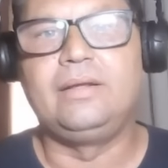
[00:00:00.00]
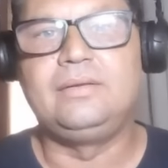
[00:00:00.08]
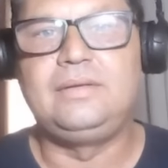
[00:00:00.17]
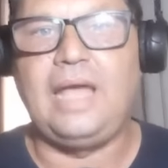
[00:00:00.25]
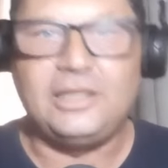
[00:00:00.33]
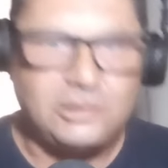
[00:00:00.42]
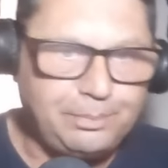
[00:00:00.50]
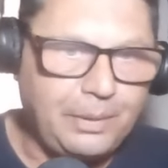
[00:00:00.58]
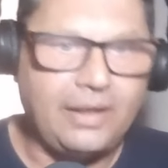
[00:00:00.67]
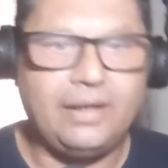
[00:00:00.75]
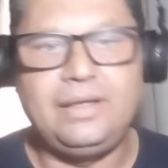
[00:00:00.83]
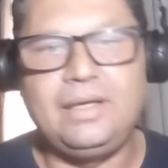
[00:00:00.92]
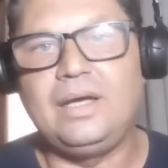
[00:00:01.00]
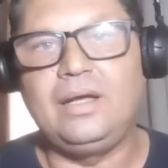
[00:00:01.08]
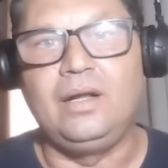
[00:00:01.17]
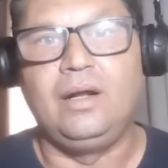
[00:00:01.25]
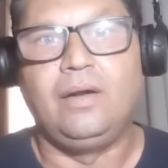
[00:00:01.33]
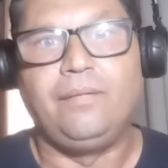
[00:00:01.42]
da Espanha,
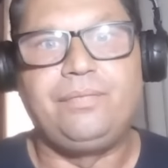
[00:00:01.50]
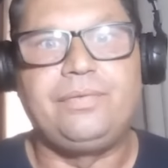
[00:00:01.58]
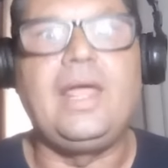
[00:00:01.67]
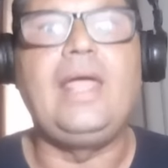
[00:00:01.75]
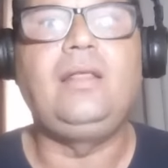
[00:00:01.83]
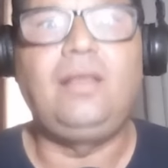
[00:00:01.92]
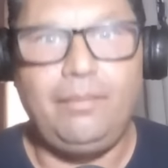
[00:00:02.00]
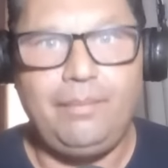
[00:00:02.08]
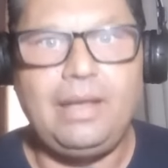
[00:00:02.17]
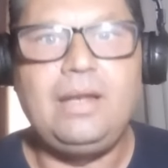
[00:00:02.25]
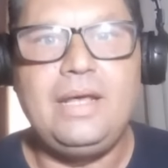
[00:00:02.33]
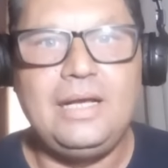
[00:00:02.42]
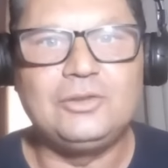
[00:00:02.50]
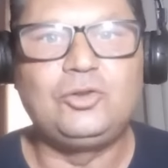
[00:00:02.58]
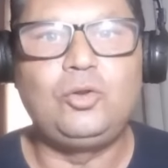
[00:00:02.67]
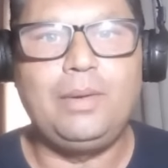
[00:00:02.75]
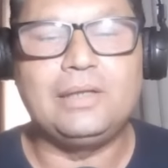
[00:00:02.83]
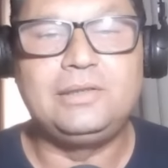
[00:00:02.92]
tem também ligas
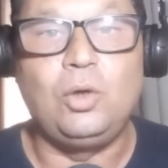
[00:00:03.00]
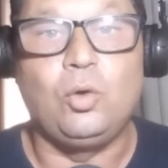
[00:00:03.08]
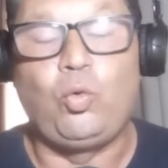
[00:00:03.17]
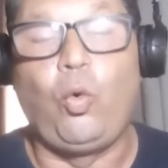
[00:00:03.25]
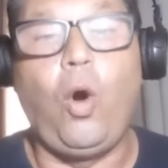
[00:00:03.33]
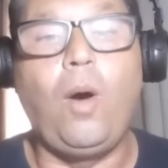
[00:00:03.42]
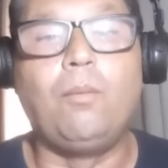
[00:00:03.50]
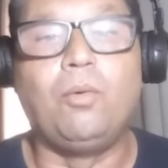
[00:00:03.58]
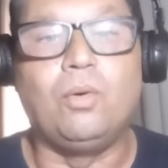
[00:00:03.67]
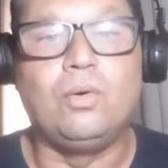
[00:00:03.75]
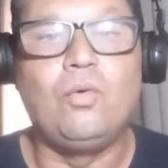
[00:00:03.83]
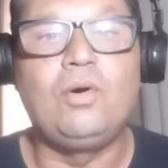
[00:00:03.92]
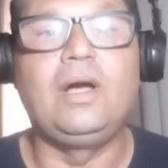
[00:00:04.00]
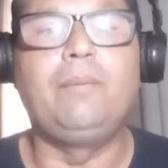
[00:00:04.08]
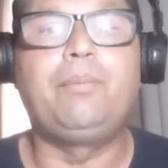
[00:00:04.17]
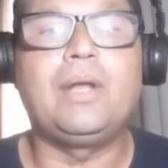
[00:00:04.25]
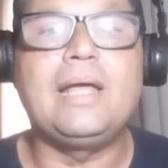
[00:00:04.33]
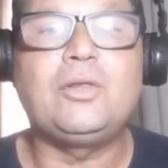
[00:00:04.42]
do Brasil, como o
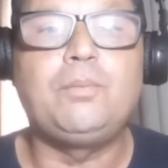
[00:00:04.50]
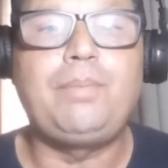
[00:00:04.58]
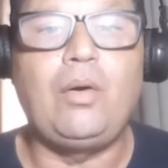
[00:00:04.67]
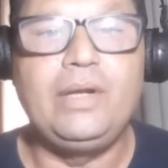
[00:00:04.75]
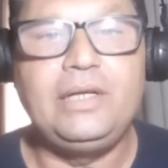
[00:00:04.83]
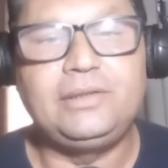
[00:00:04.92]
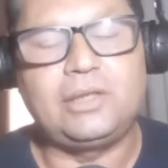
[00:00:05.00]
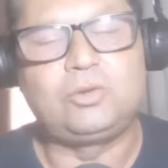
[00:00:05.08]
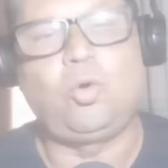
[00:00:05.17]
Campeonato Paulista, que